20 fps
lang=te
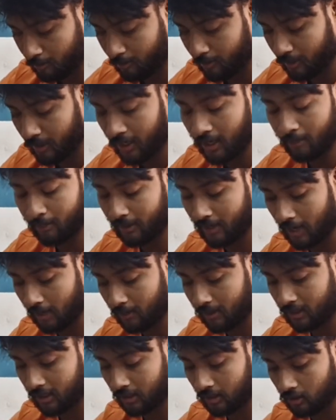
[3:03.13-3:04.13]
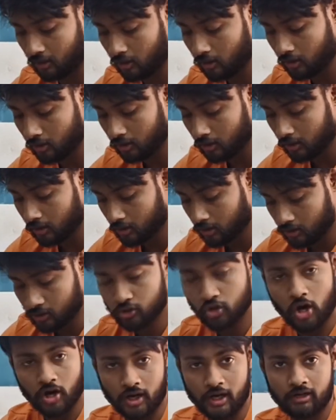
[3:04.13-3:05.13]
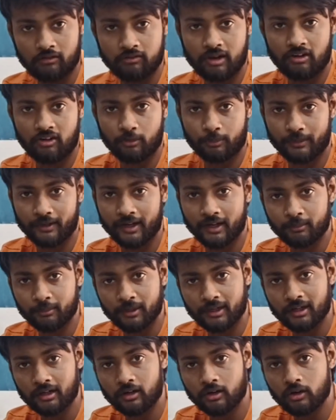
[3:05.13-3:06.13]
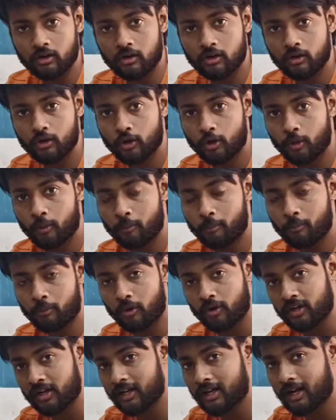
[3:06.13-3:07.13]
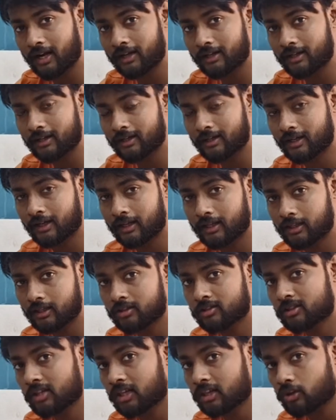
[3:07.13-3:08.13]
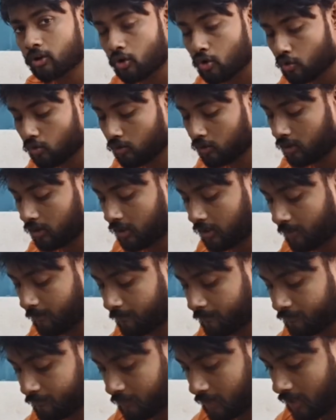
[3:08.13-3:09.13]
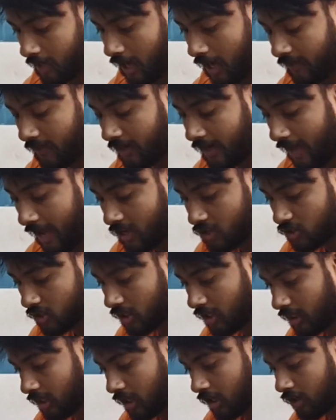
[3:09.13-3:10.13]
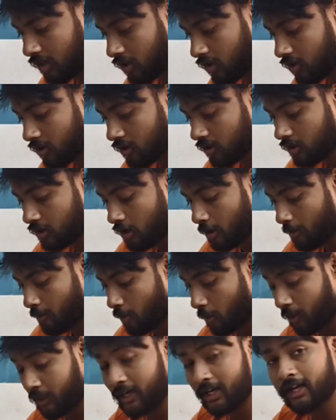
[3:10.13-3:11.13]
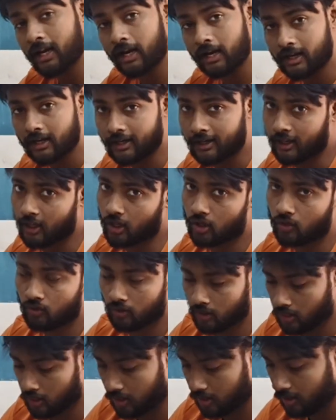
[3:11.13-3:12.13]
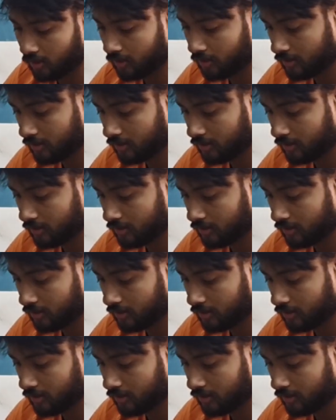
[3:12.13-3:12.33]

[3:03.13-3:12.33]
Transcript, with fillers: పీనట్ పీనట్ బటర్లో చాక్లెట్ ఫ్లేవర్ పీనట్ బటర్లో ప్రోటీన్ కంటెంట్ అనేది చాలా తక్కువ ఉంది అదే న్యాచురల్ దాంట్లో ప్రోటీన్ కంటెంట్ ఎక్కువ ఉంది